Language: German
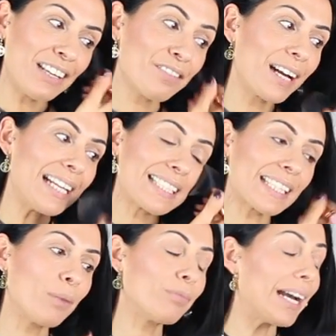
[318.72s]
Jedenfalls
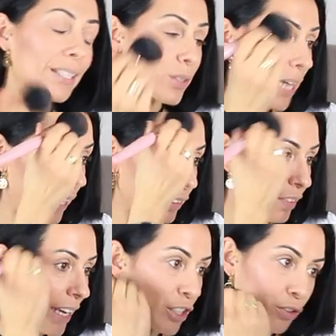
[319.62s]
ähm, war ich total
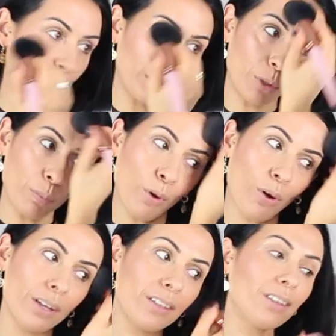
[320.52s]
geflasht von dem
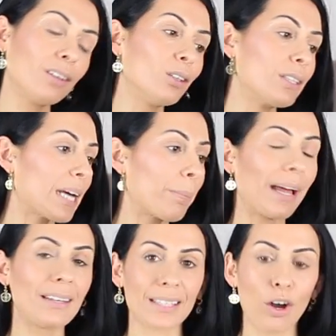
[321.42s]
Gebäude und habe
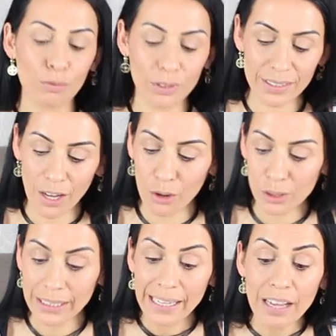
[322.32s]
alles
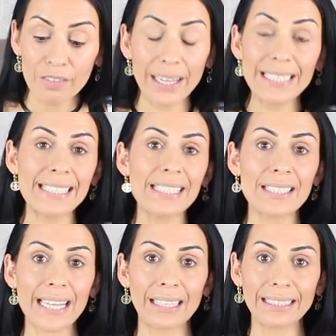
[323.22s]
aufgesaugt. Falls ihr
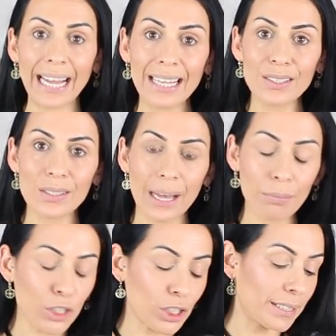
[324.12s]
da einen kleinen
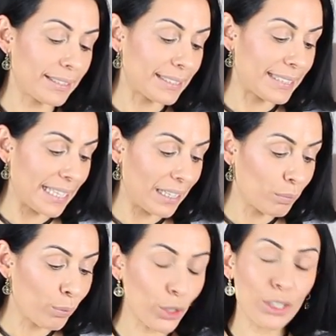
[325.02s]
Zusammenschnitt
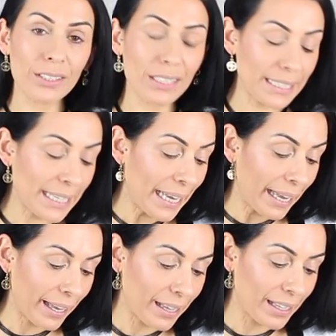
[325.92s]
sehen möchtet,
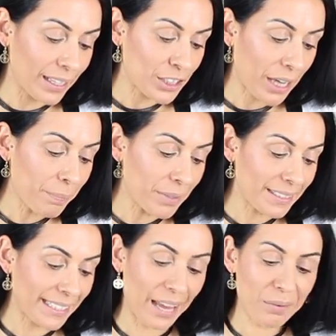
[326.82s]
äh, schreibt mir
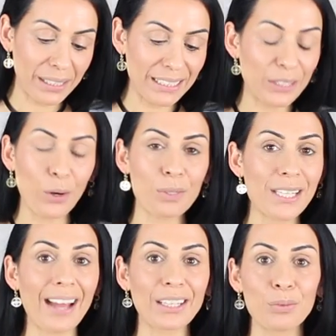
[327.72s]
das gerne mal in die
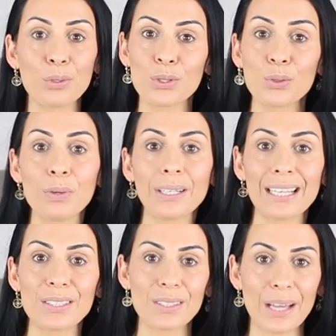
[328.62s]
Kommentare. Ich würde das super
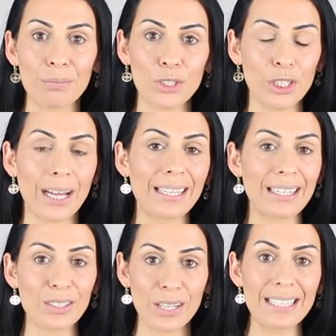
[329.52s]
gerne zusammenschneiden.
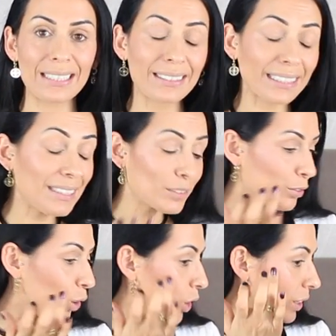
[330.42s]
Also da hätte ich eine riesen
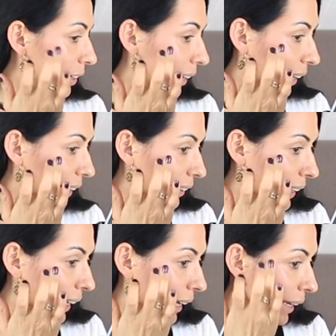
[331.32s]
Freude daran.
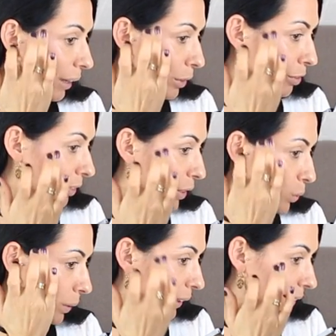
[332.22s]
Ähm, ich verwende
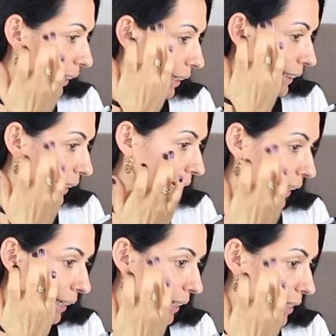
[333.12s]
übrigens gerade den
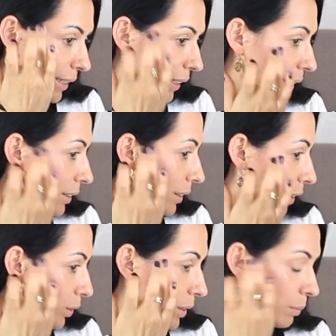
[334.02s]
Highlighter
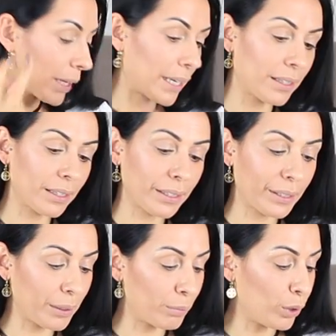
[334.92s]
hier aus
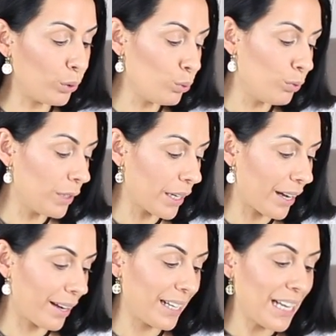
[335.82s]
meiner ähm,
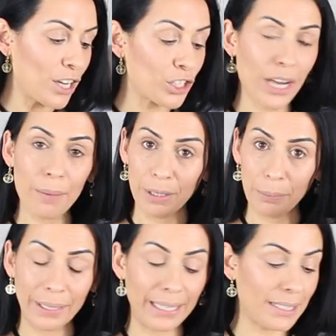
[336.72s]
Luvia
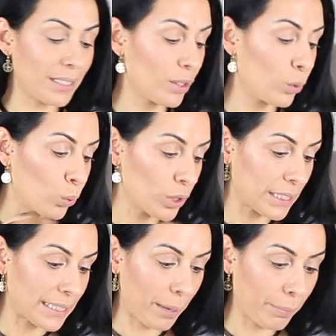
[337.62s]
Shaping Palette
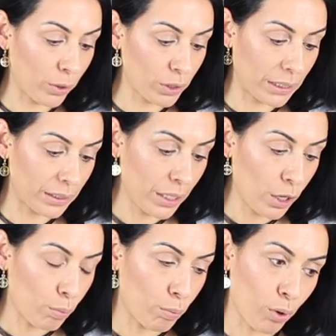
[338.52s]
und ich habe auch den
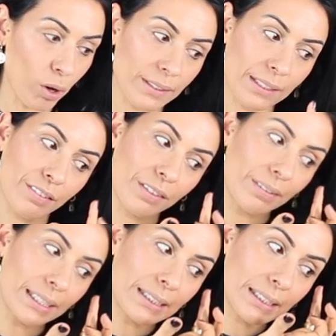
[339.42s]
Bronzer
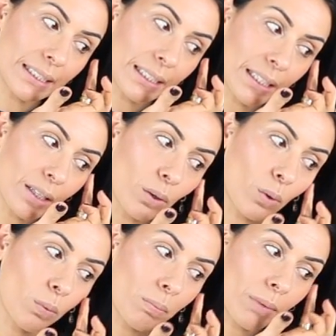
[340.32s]
verwendet
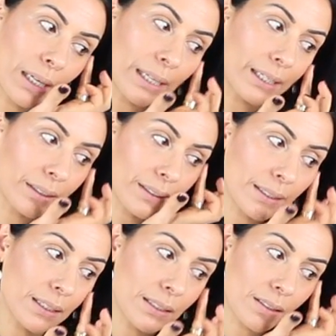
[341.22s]
um mein
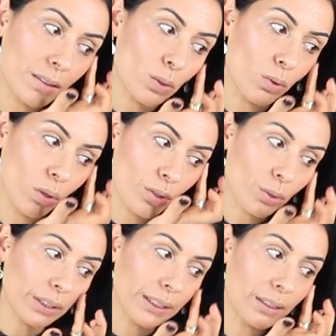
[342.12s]
Gesicht zu
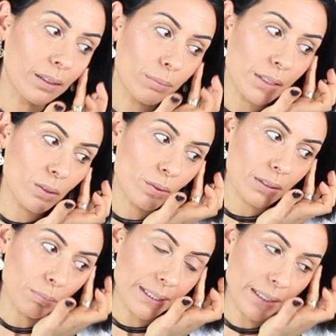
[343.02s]
konturieren bzw.
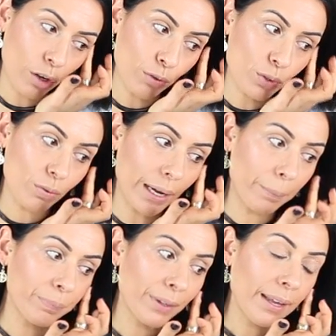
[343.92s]
ein bisschen
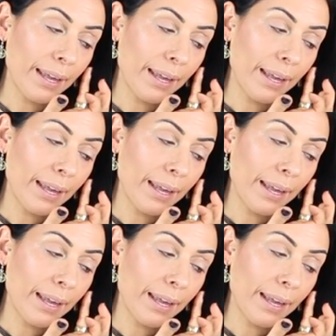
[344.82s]
aufzuwärmen.